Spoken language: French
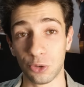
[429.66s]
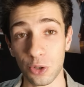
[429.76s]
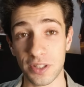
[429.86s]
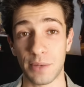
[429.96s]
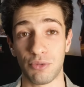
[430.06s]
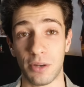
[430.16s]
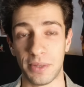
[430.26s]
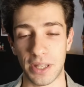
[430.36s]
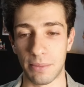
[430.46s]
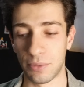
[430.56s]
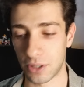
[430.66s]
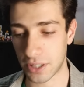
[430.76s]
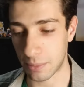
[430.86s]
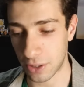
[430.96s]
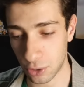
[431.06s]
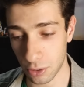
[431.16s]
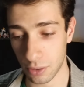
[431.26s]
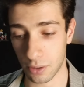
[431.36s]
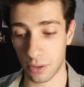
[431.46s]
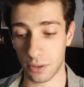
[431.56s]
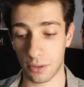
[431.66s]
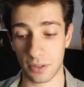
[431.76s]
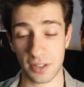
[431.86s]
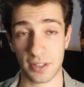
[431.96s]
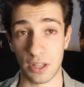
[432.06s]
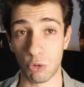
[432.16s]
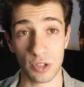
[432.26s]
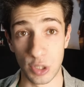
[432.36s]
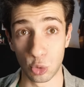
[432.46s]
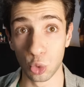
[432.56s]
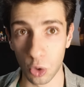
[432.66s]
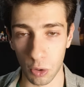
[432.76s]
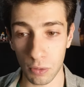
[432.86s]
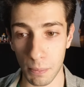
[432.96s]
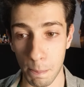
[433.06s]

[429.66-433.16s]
Deuxième point, mesdames, mesdemoiselles, messieurs, euh, c'est aussi tout con,